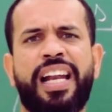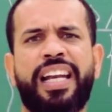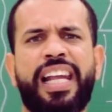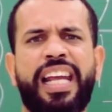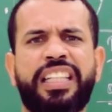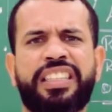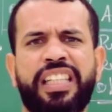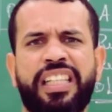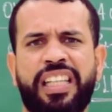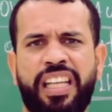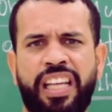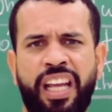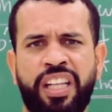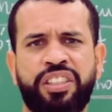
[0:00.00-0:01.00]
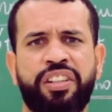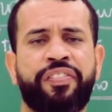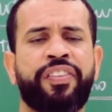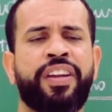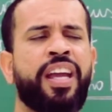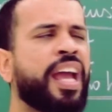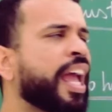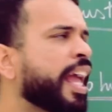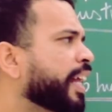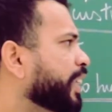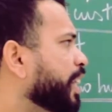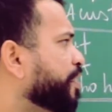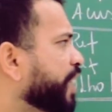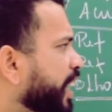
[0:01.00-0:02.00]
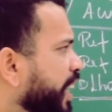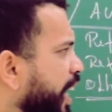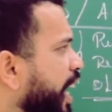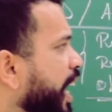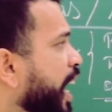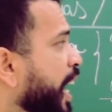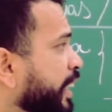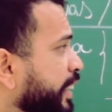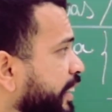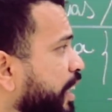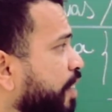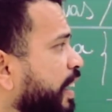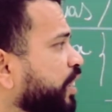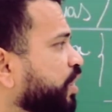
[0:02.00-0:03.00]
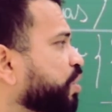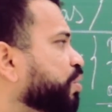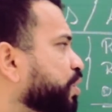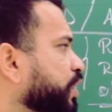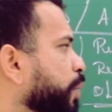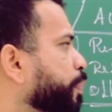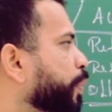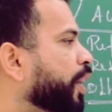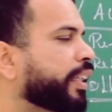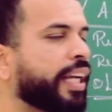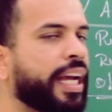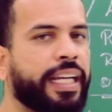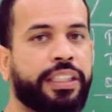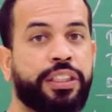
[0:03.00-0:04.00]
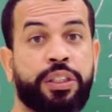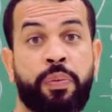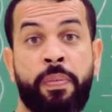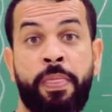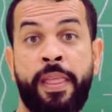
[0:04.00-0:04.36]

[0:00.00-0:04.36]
leis de Kirchhoff, TVNAM, são assuntos importantes.